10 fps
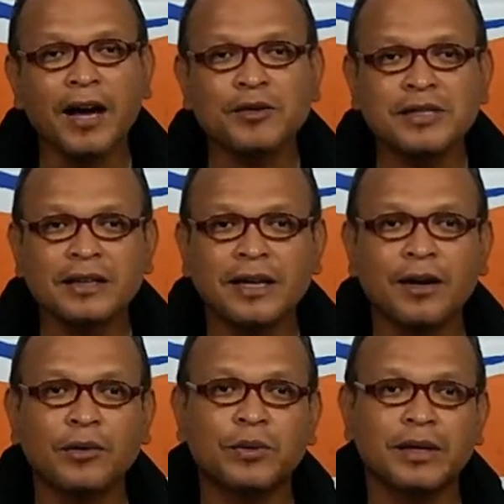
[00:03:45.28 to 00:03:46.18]
Harus
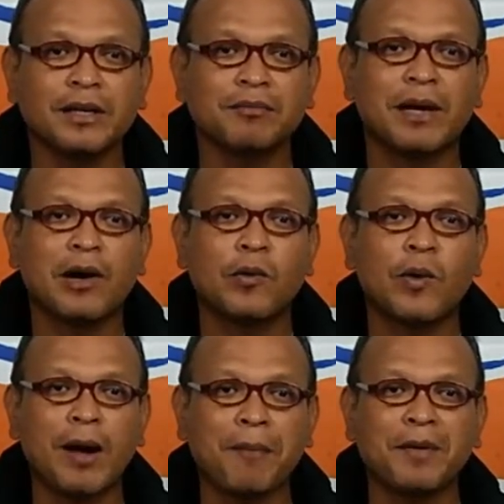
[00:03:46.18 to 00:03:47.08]
kita akui
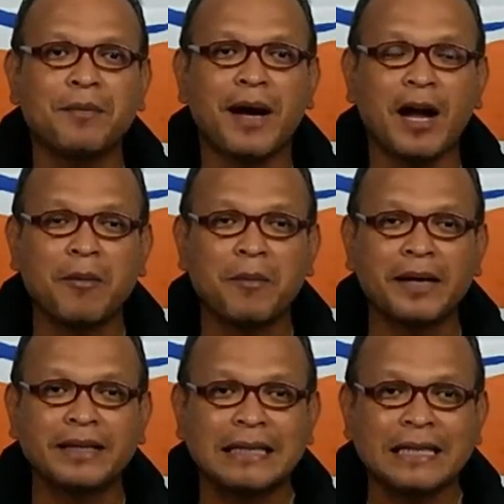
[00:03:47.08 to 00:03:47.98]
bahwa
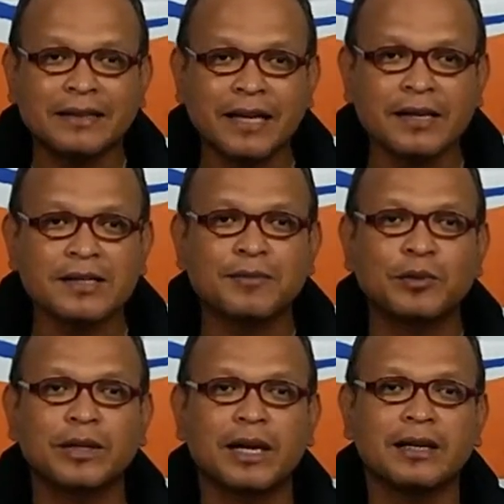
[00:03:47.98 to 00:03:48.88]
pemahaman kita
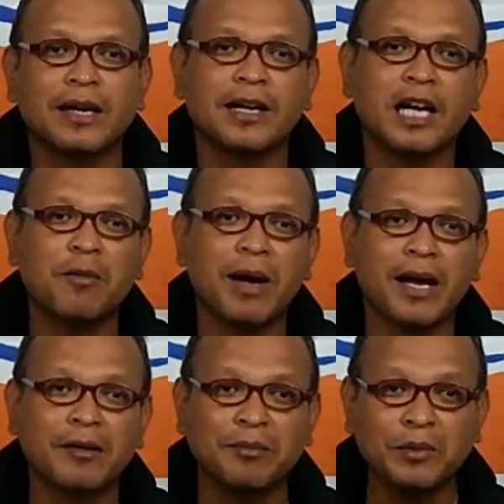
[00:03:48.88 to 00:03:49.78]
seputar
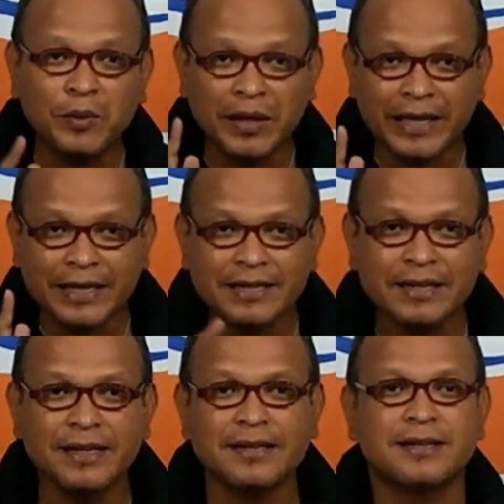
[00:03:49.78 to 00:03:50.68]
keagamaan mungkin
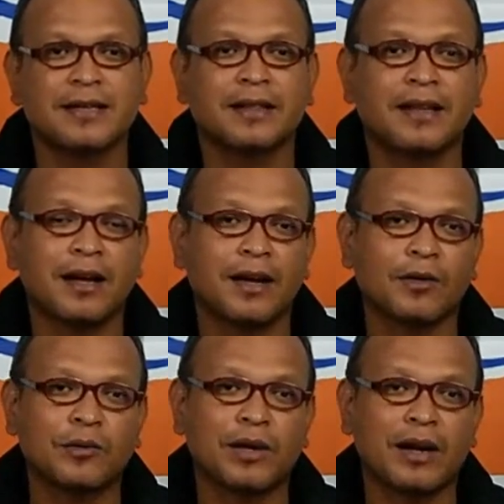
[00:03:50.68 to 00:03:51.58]
saja sedikit
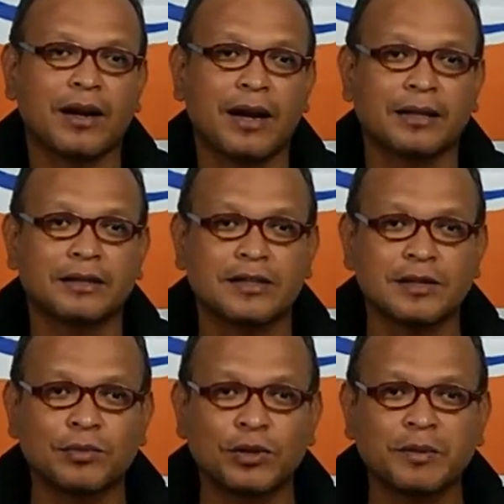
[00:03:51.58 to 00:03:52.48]
agak kurang. Hal
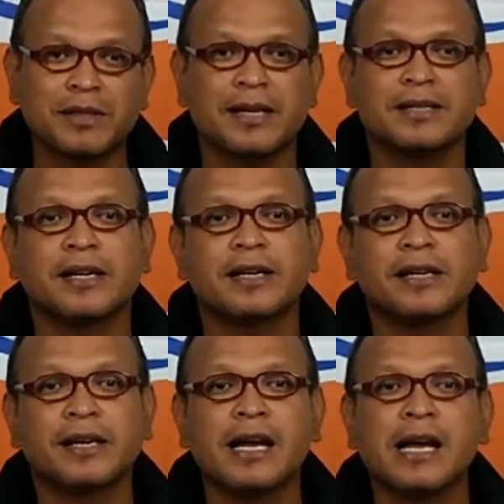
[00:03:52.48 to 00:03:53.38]
tersebut bisa
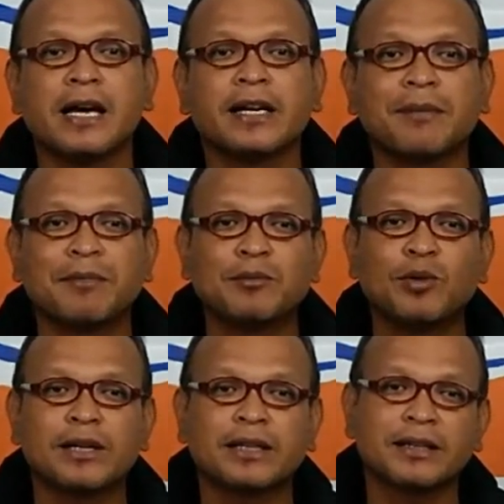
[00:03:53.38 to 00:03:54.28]
jadi yang
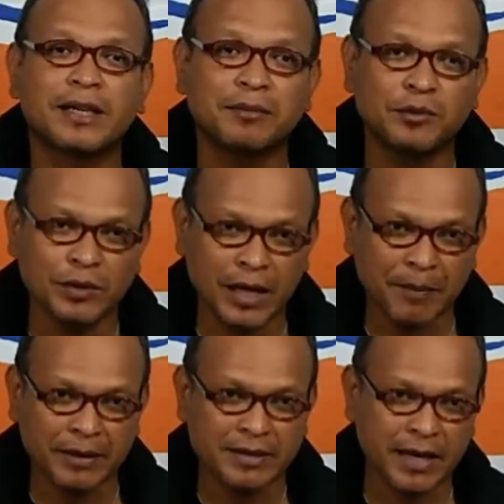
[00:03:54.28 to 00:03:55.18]
membuat kita
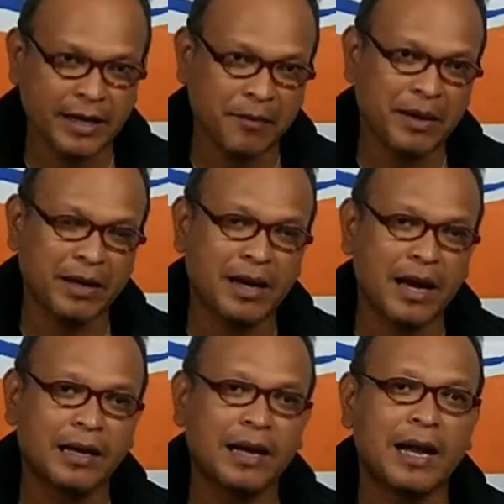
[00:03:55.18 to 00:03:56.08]
mudah percaya pada
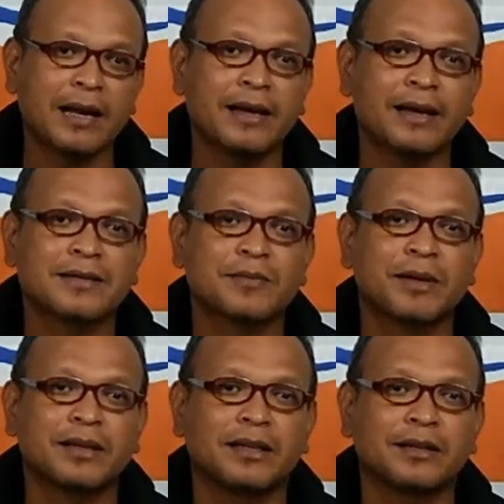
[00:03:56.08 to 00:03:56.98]
hal-hal yang
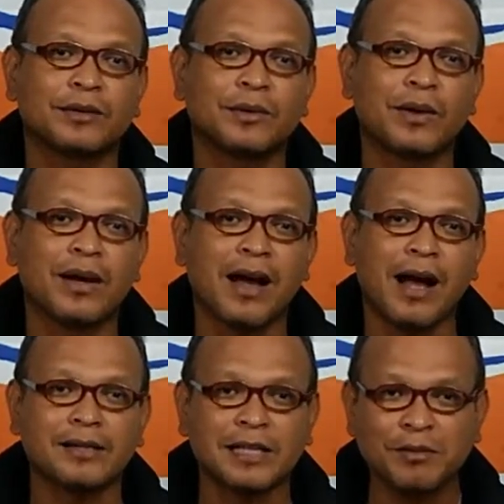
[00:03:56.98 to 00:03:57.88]
seperti itu.
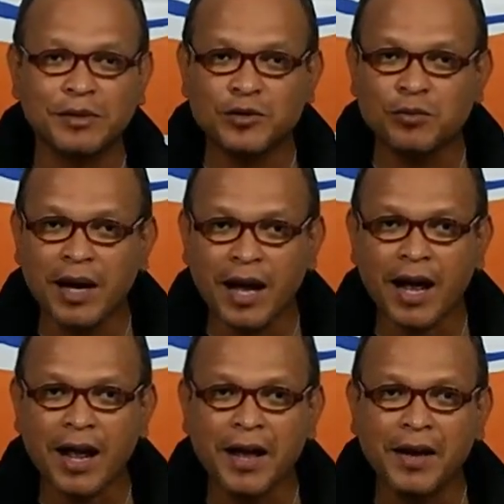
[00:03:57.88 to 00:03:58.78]
Asal
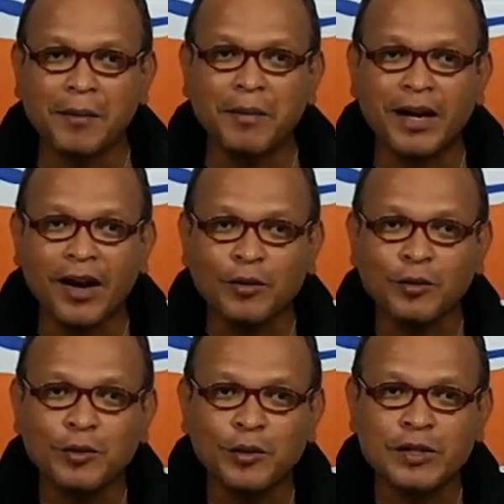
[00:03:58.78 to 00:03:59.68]
berjubah, mengaku
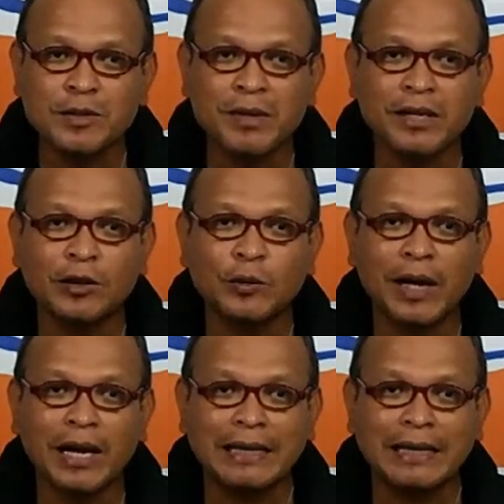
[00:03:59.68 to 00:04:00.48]
guru spiritual